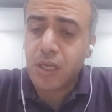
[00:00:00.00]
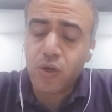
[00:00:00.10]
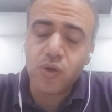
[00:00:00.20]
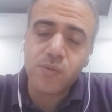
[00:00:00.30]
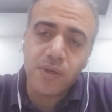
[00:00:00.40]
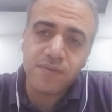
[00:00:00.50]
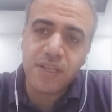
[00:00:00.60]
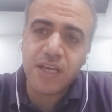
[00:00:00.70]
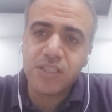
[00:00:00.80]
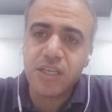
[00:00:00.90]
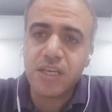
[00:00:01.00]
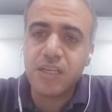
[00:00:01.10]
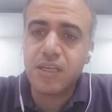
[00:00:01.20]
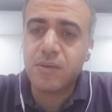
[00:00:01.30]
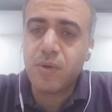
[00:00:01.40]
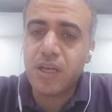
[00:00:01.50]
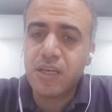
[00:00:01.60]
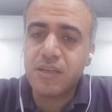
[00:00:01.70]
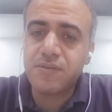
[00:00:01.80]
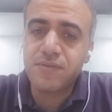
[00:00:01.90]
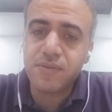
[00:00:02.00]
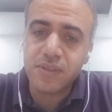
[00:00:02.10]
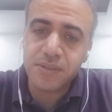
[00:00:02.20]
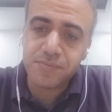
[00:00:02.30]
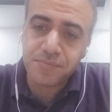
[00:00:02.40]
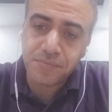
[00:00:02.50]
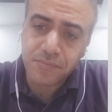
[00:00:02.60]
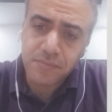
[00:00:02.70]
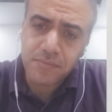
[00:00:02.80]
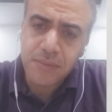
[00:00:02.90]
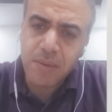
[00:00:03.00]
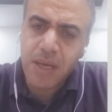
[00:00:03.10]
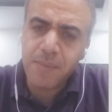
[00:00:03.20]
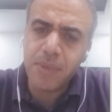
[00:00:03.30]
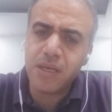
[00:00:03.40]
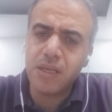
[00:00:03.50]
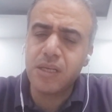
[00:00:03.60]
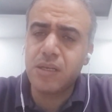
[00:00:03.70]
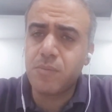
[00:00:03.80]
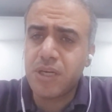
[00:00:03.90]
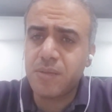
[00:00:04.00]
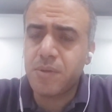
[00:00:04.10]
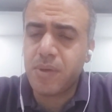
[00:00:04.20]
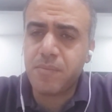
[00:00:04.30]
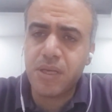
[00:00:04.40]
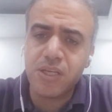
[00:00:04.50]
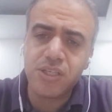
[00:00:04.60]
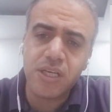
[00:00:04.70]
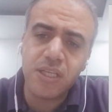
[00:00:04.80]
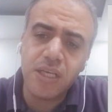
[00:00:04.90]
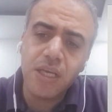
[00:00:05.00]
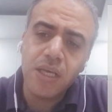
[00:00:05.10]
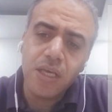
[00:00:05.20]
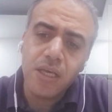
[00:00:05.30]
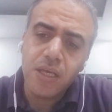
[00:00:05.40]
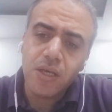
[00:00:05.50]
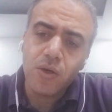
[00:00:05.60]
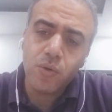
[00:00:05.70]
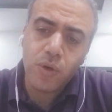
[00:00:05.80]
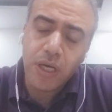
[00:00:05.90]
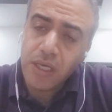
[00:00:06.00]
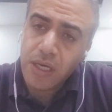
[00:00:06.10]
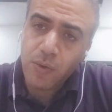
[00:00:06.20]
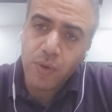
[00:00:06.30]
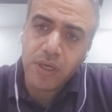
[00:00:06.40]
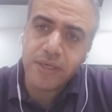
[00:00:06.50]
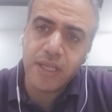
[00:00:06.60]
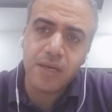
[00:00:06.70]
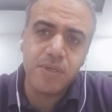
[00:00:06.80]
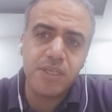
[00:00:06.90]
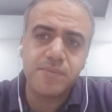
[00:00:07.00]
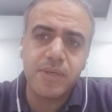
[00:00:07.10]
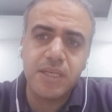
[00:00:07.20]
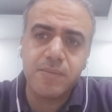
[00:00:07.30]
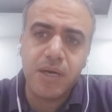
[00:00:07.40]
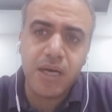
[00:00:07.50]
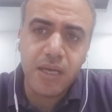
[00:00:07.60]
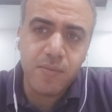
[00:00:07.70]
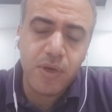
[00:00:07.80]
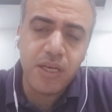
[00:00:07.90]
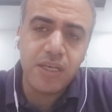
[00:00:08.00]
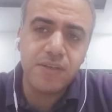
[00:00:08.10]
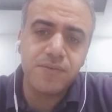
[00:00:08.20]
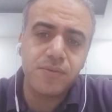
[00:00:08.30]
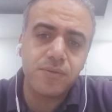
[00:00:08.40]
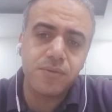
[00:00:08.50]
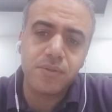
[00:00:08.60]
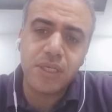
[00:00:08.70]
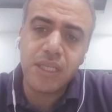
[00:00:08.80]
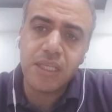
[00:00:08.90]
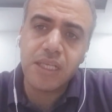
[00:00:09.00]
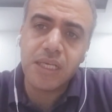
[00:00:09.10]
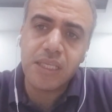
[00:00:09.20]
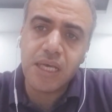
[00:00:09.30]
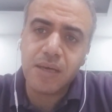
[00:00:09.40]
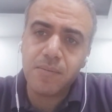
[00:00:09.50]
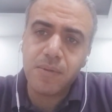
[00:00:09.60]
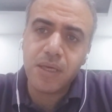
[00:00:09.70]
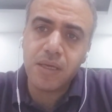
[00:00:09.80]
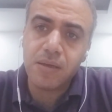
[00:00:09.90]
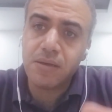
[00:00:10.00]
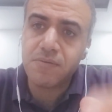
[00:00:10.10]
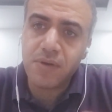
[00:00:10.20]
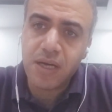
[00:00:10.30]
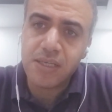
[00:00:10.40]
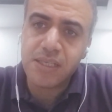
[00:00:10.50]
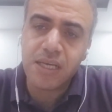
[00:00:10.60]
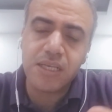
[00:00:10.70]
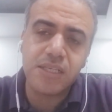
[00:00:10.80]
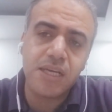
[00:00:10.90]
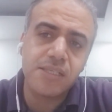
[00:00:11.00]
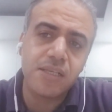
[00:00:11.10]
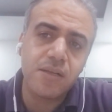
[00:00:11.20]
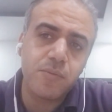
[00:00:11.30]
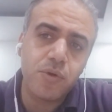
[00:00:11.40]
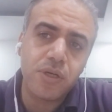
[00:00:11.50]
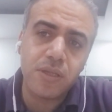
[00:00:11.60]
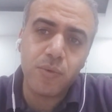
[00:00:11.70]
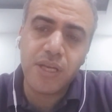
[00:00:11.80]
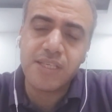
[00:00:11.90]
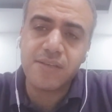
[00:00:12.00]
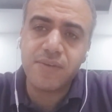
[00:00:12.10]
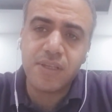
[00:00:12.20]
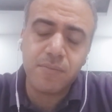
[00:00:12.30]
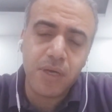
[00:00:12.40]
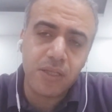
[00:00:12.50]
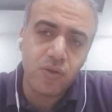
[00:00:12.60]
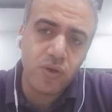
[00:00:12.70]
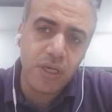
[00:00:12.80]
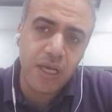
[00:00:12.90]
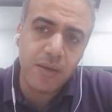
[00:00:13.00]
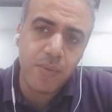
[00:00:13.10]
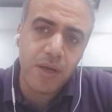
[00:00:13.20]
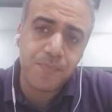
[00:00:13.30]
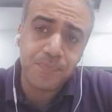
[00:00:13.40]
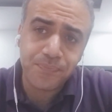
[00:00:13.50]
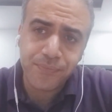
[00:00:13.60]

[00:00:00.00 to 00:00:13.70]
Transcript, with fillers: القوس والفراشة للمؤلف محمد المغربي محمد الأشعري وهي أول قراءة بالنسبة لي مع أي مؤلف وقريت الكتاب آه، الفائز على جائزة البوكر مناصفة مع طوق الحمام